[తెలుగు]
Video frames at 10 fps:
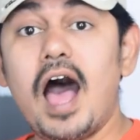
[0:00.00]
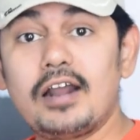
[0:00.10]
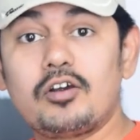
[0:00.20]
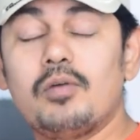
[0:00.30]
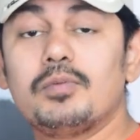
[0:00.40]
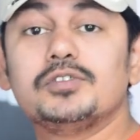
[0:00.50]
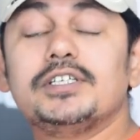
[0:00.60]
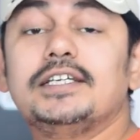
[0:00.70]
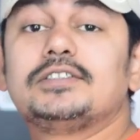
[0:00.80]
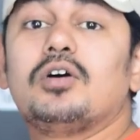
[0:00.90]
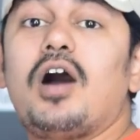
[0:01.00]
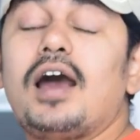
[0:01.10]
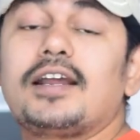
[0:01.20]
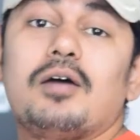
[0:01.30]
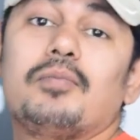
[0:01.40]
ఆర్కామ్ నుంచి సో
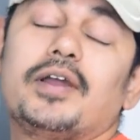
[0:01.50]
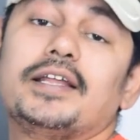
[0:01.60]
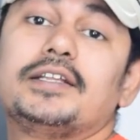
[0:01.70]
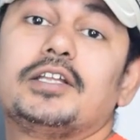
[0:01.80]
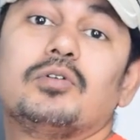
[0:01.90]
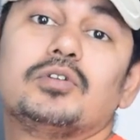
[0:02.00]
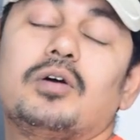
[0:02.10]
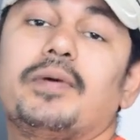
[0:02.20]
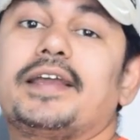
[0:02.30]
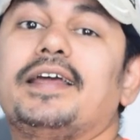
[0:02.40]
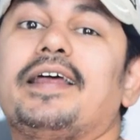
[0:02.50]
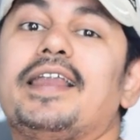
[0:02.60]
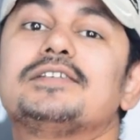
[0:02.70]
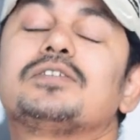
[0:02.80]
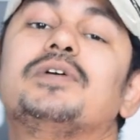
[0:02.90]
ఆర్కామ్ ఏదైతే ఉందో మనకి
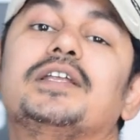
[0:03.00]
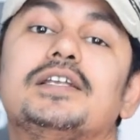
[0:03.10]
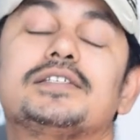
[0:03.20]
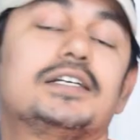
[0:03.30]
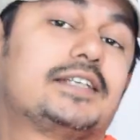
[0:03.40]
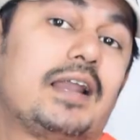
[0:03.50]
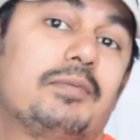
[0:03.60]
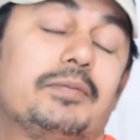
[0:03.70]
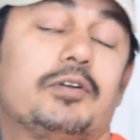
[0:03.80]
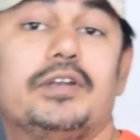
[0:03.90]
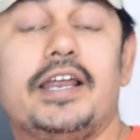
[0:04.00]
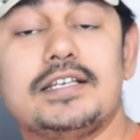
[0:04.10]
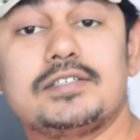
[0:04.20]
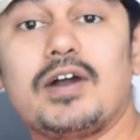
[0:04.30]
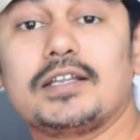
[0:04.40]
రిలయన్స్ మీరు తెలుసుగా చాలామంది మనం
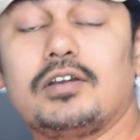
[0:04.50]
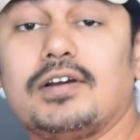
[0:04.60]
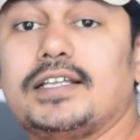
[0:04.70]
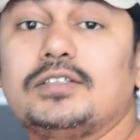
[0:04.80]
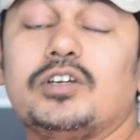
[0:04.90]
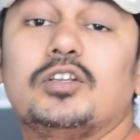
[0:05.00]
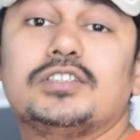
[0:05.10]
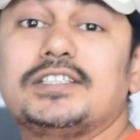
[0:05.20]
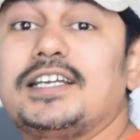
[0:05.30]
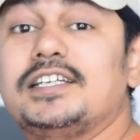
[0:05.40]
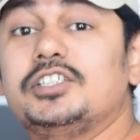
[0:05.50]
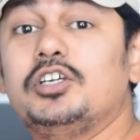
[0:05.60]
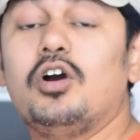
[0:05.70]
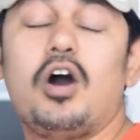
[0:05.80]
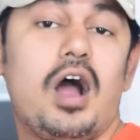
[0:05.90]
రిలయన్స్ వాడుతున్నాం కదా సో ఇది వచ్చేసరికి
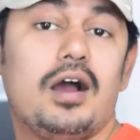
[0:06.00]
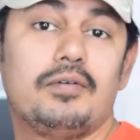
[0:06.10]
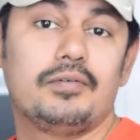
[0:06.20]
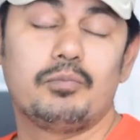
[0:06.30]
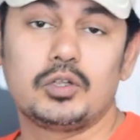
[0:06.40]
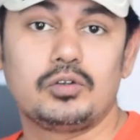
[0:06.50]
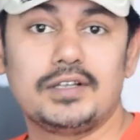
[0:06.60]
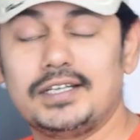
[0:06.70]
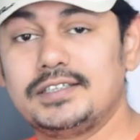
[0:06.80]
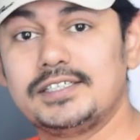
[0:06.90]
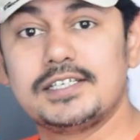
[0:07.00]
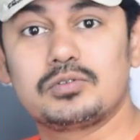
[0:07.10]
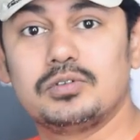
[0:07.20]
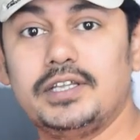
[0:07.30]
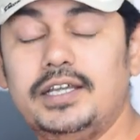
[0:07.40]
జియో మొత్తం అంతా
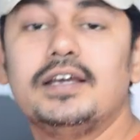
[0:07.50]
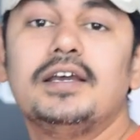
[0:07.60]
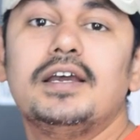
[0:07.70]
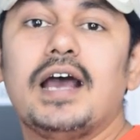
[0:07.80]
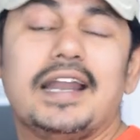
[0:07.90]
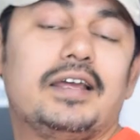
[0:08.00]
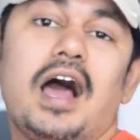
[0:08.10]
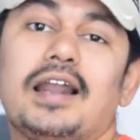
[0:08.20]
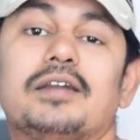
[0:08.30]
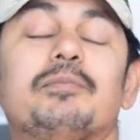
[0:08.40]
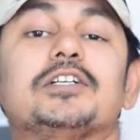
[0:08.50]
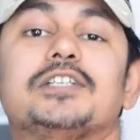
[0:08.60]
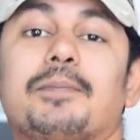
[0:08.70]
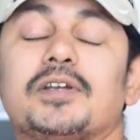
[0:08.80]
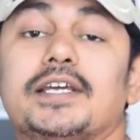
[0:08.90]
తీసేసుకుంది అని ఆల్రెడీ మీకు
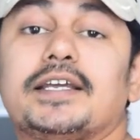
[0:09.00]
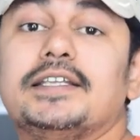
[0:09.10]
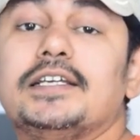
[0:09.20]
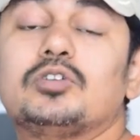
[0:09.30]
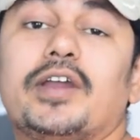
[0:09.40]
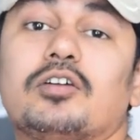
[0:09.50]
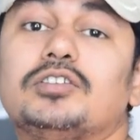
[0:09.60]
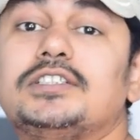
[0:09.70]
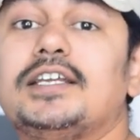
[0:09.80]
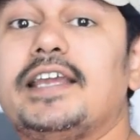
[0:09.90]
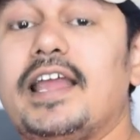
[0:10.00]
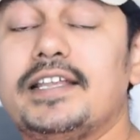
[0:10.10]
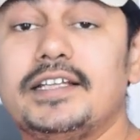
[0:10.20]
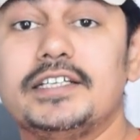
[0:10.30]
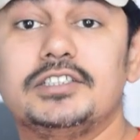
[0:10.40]
చెప్పడం జరిగింది సో ఇక్కడ వచ్చేసరికి
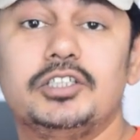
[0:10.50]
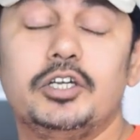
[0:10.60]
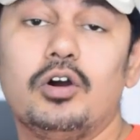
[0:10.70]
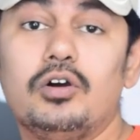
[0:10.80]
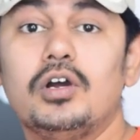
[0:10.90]
ఏదైతే జియో